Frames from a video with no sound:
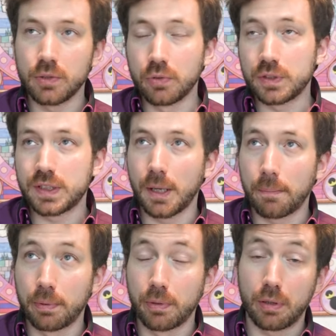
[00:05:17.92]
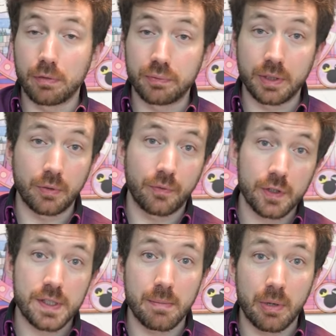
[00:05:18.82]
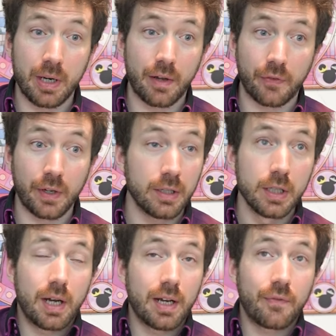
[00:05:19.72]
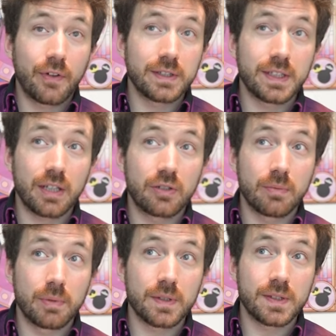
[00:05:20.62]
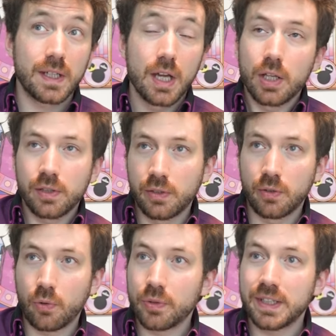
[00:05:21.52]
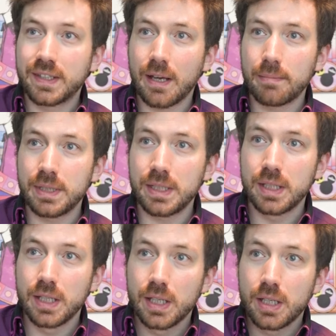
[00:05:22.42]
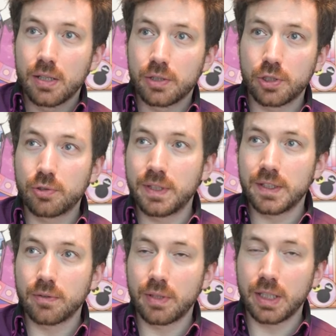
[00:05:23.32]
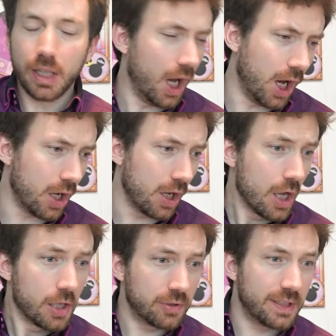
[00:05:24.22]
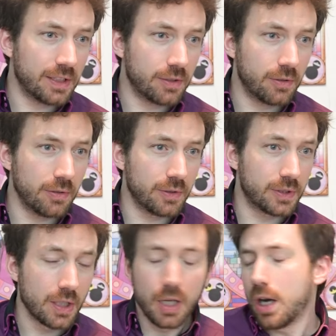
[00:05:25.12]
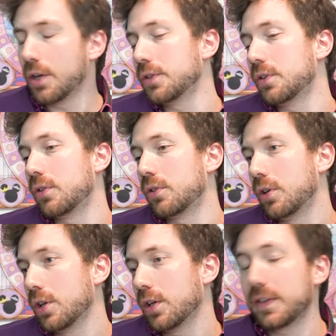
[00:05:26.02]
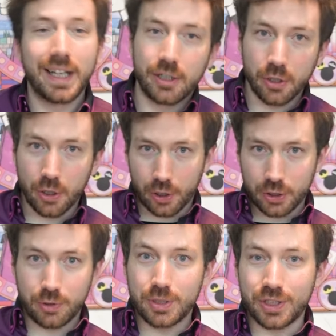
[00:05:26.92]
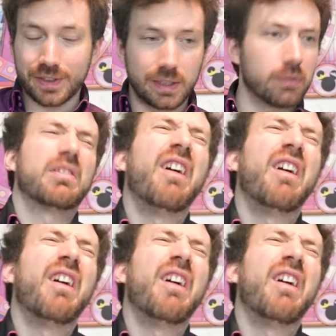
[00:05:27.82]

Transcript: Donc c'est un peu, euh, et donc forcément à la fin, à la fin directement c'est non, on était amis. Euh, je suis désolé. oh, tu t'excuses. Oh non. D'accord, je suis gentil.